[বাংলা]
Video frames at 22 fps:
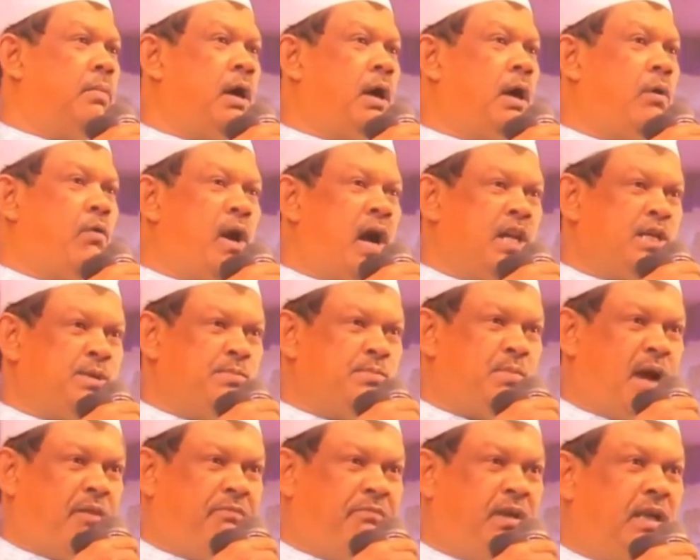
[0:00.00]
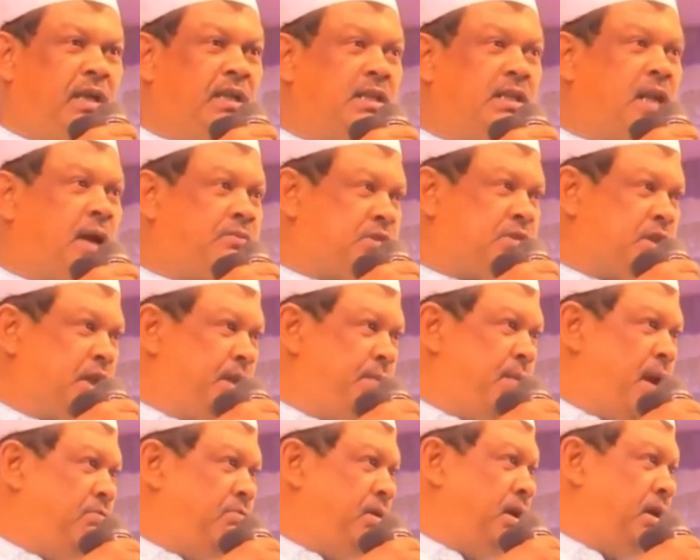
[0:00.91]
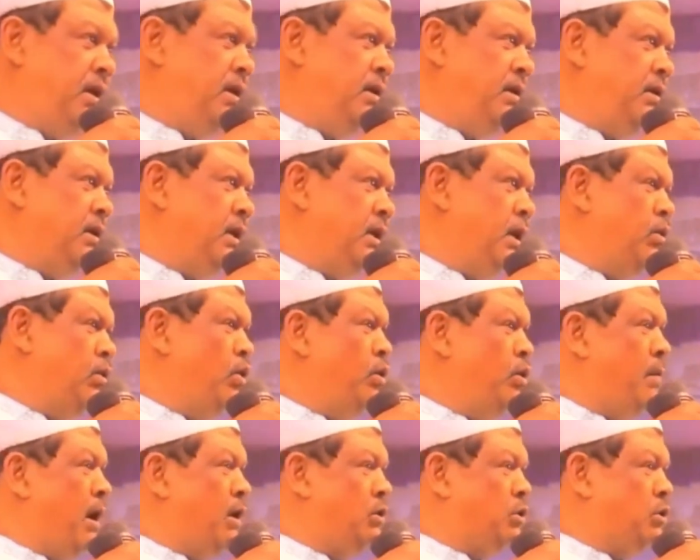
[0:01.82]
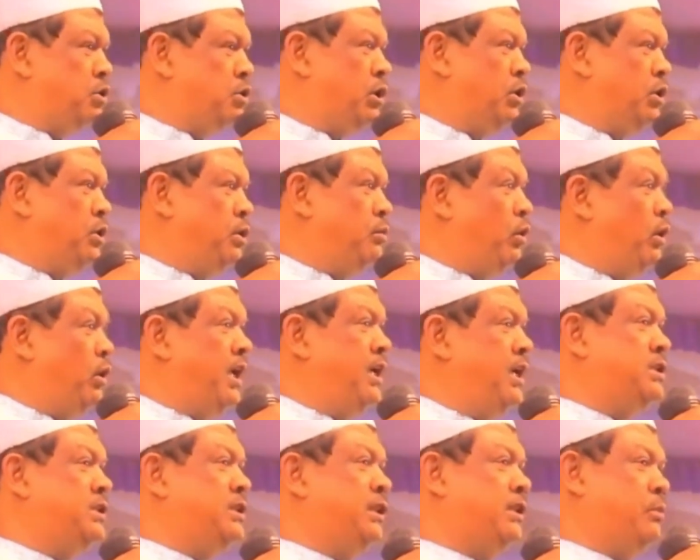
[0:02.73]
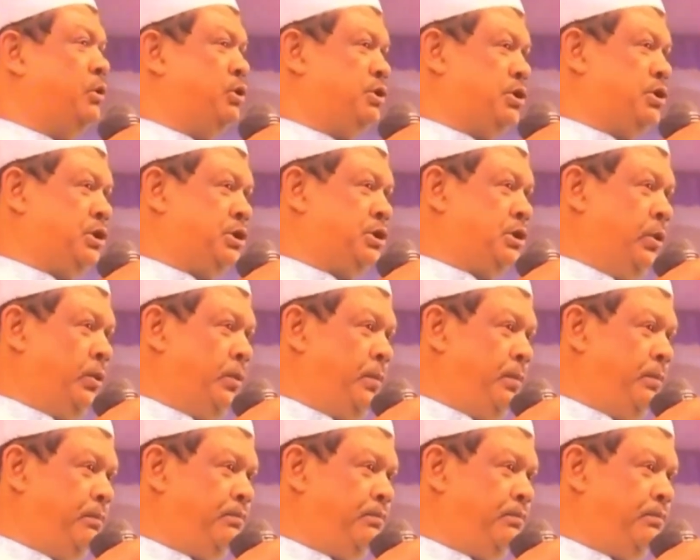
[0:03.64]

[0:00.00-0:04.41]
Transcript: বা ওয়াজ মাহফিল তাফসির মাহফিল এগুলো মানুষ কিন্তু ভুলেই যেতে বসেছিল